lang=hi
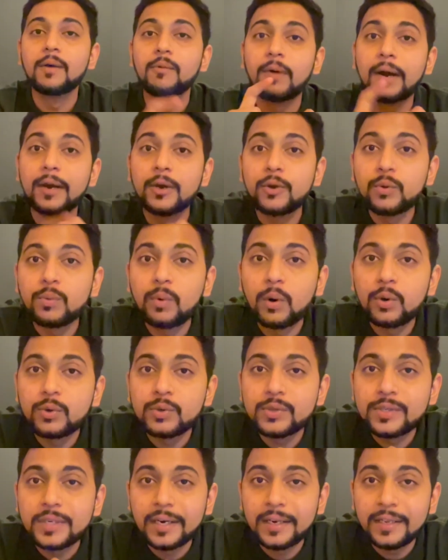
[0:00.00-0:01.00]
Why do you want to
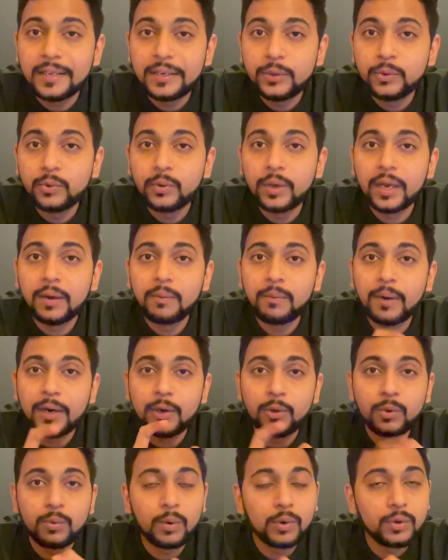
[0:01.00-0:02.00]
study in UK? Why do
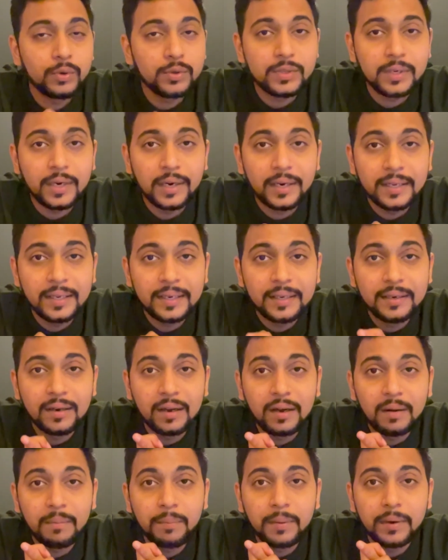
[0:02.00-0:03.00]
you want to study in
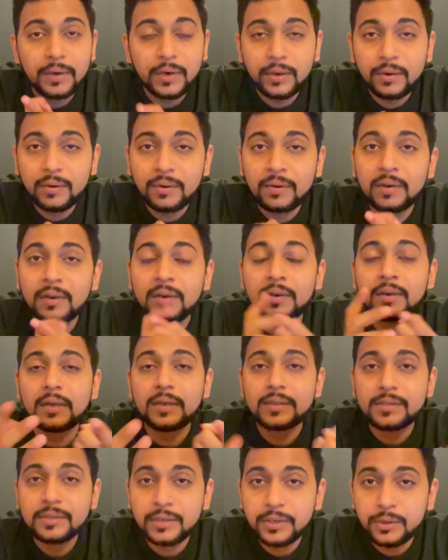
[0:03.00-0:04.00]
a particular
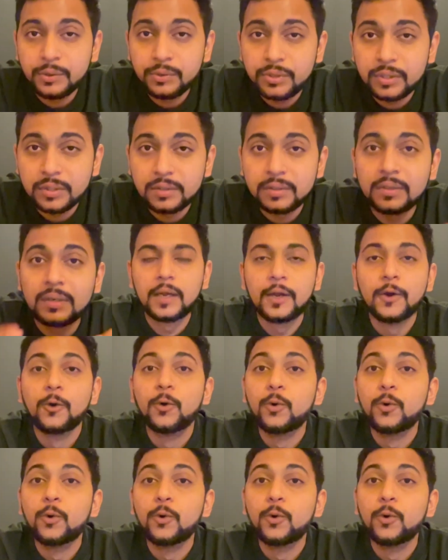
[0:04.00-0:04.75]
institution?